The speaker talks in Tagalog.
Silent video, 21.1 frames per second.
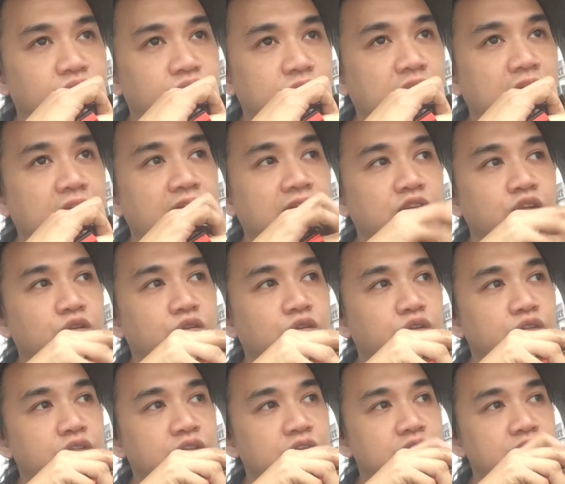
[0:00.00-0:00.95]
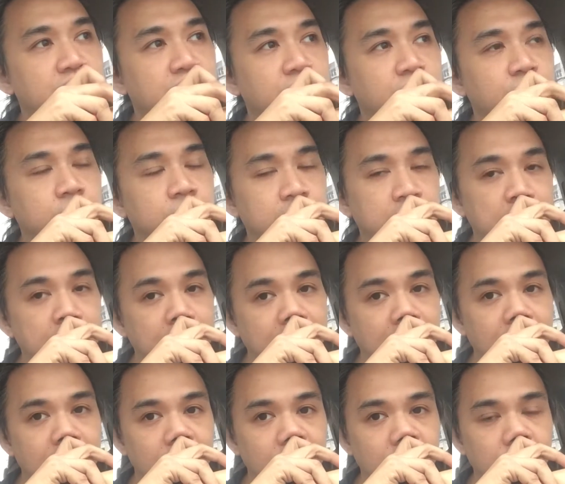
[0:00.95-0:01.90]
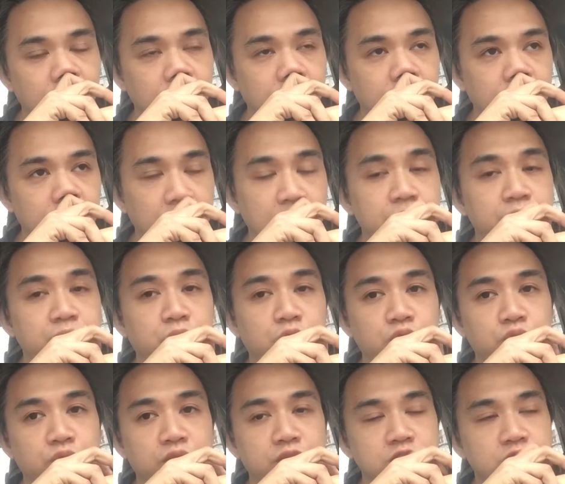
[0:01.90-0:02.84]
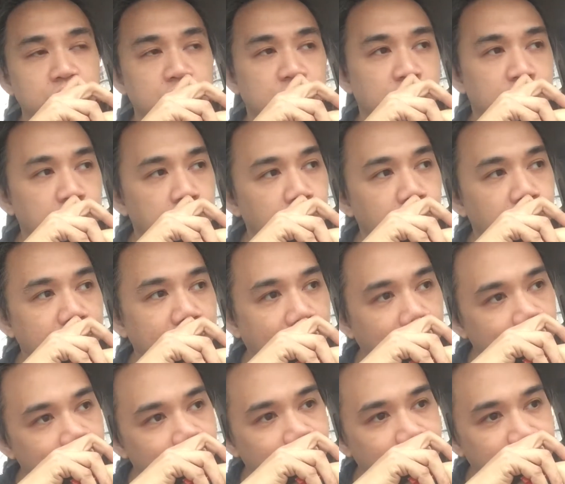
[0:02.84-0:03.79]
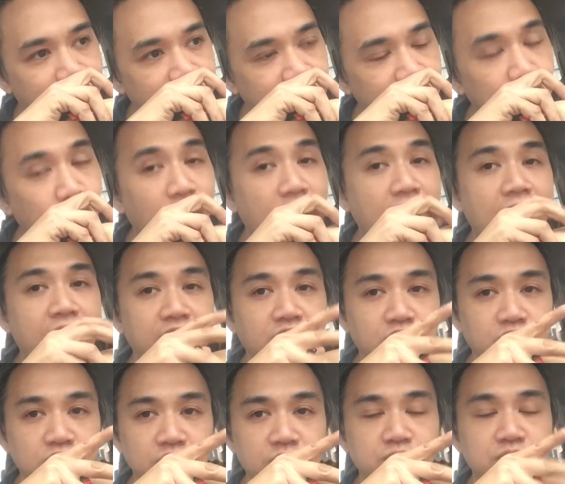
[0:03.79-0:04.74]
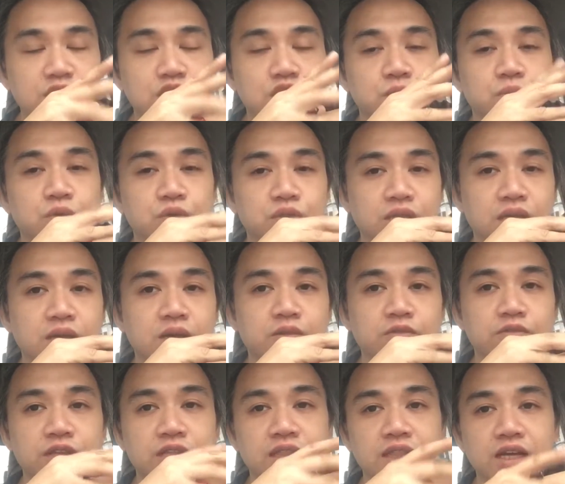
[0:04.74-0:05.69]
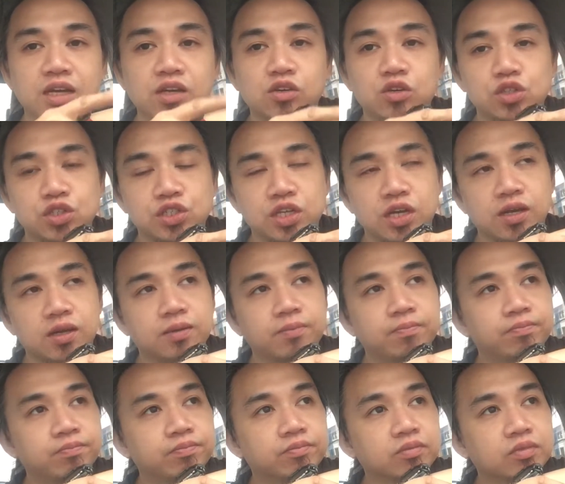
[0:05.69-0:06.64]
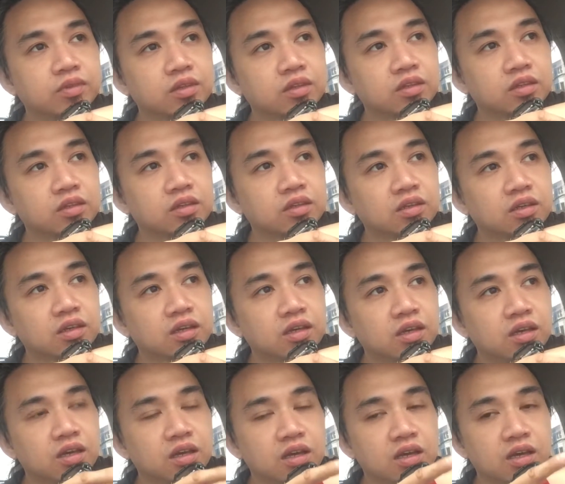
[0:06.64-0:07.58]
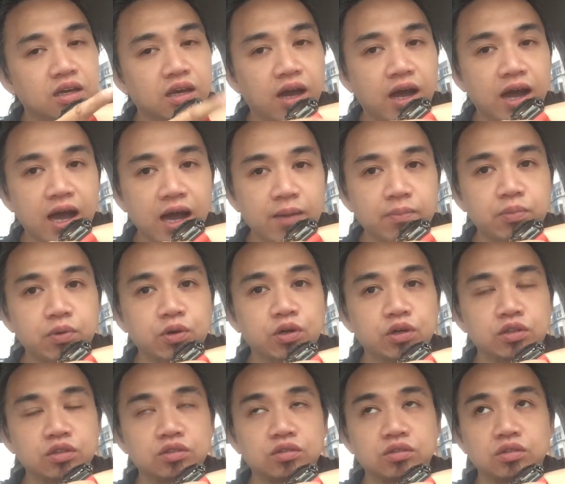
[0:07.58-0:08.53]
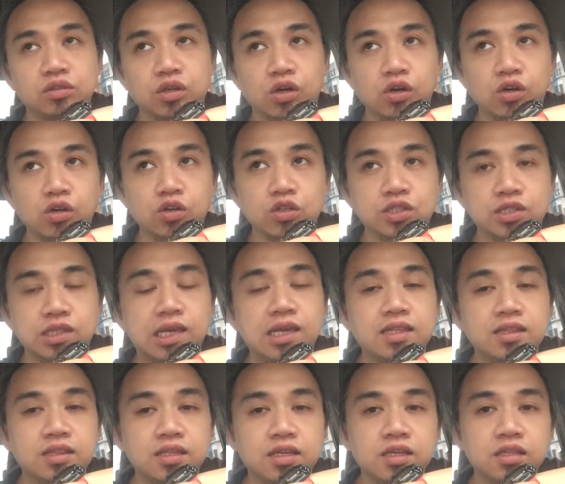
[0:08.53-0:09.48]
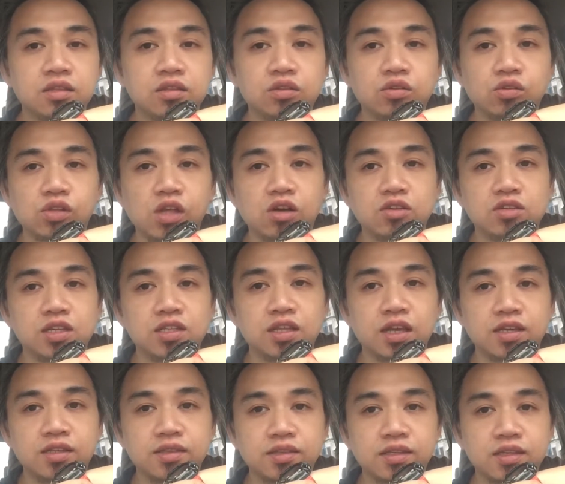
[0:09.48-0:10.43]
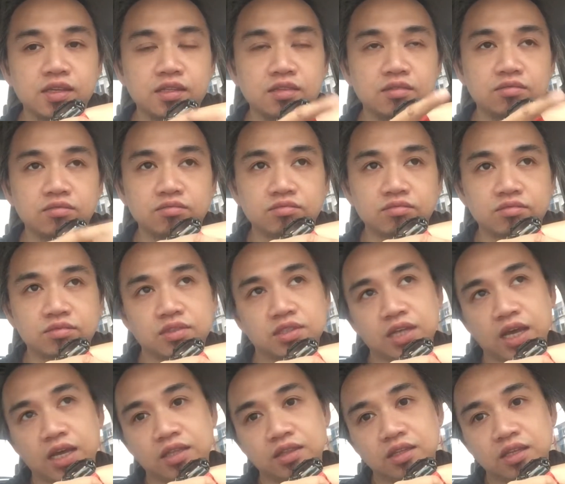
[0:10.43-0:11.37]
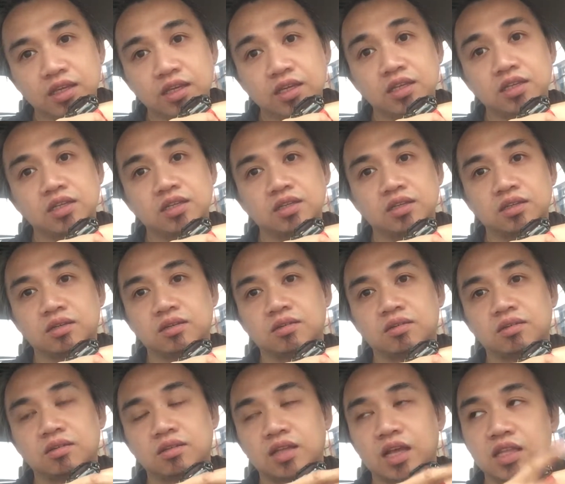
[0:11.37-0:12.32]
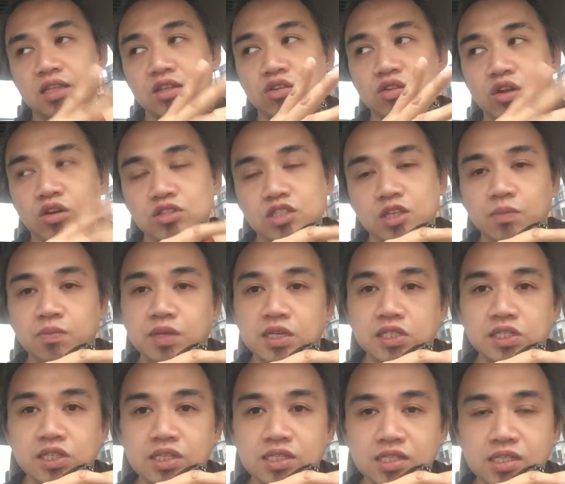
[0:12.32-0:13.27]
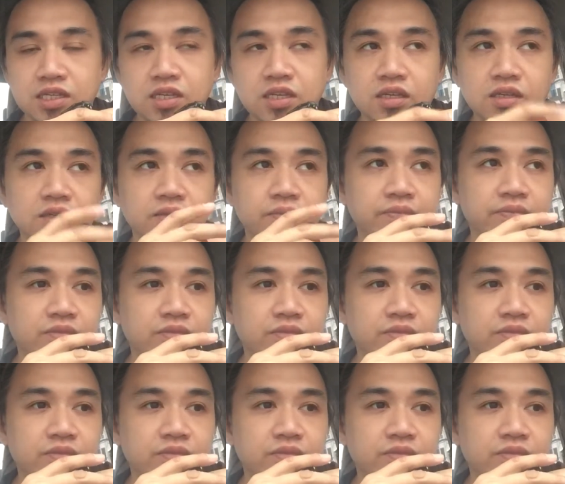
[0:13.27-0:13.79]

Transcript: Nakakalungkot kasi yung Nintendo Game Boy Watch ko nawala. Nung araw na mismo na vinlog ko siya, kahapon, August 18, 2019, Sunday, andun ako sa BGC.